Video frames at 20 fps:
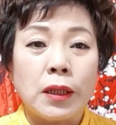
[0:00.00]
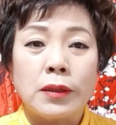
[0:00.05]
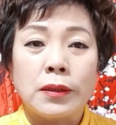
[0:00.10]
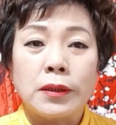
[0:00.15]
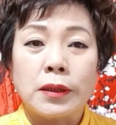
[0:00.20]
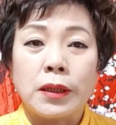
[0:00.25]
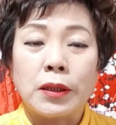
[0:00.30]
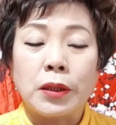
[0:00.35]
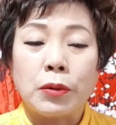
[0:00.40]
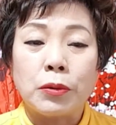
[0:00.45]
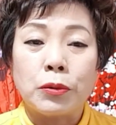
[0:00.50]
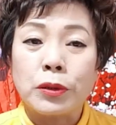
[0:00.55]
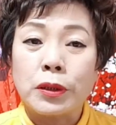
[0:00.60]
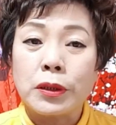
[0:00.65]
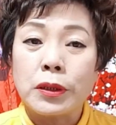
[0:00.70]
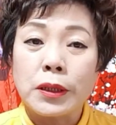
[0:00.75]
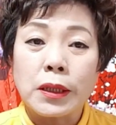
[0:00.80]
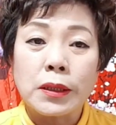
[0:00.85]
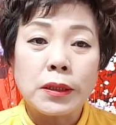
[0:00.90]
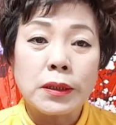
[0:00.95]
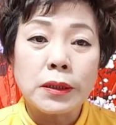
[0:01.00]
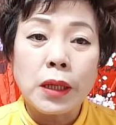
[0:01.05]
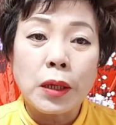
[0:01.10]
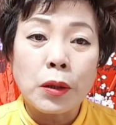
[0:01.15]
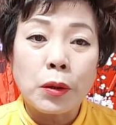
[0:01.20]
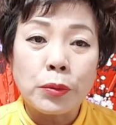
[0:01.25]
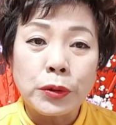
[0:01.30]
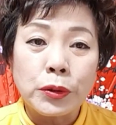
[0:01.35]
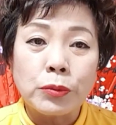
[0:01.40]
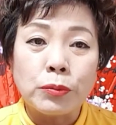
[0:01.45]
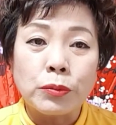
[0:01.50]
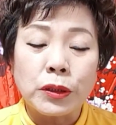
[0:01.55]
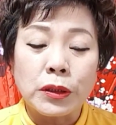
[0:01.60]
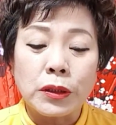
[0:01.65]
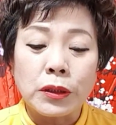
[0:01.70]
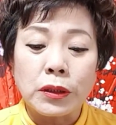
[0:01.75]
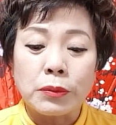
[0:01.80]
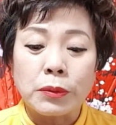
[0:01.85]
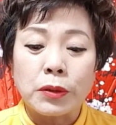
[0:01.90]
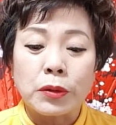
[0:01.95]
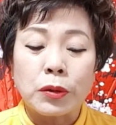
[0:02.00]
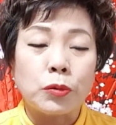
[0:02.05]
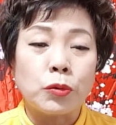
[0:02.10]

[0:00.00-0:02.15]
제대로 크게 승산 없이 움직이시면서